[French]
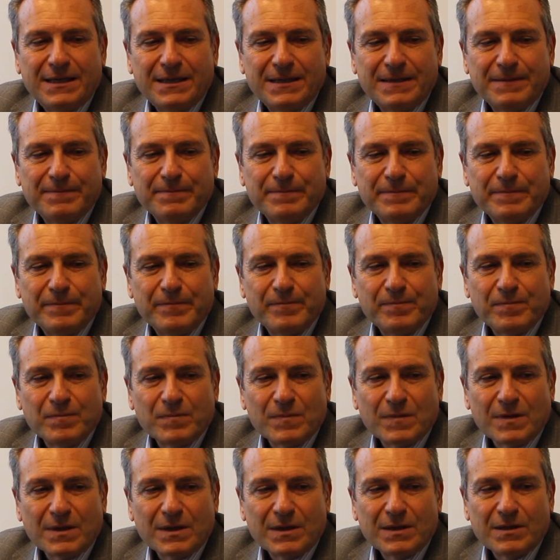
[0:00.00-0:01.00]
Et
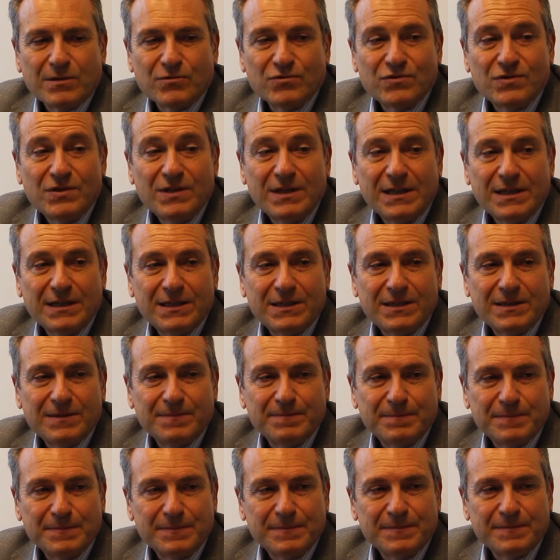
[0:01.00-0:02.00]
euh, aussi
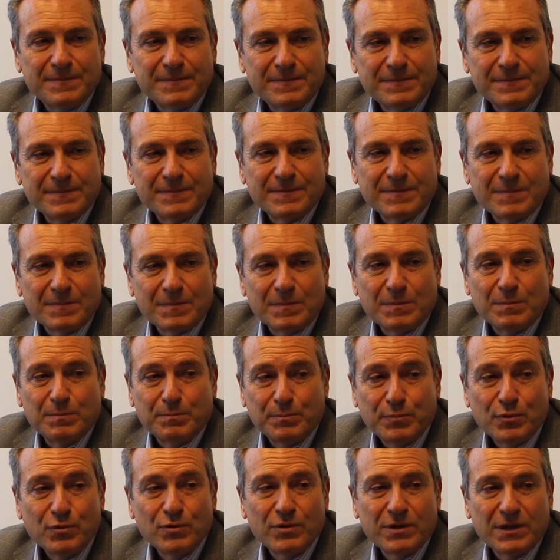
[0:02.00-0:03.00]

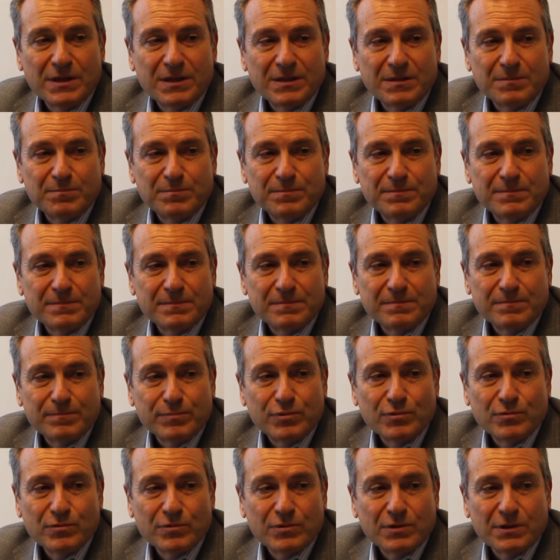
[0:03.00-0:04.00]
pour, euh,
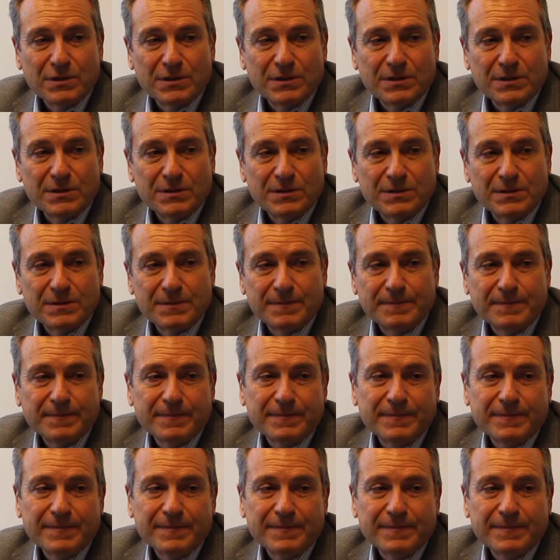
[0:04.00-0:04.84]
pour euh,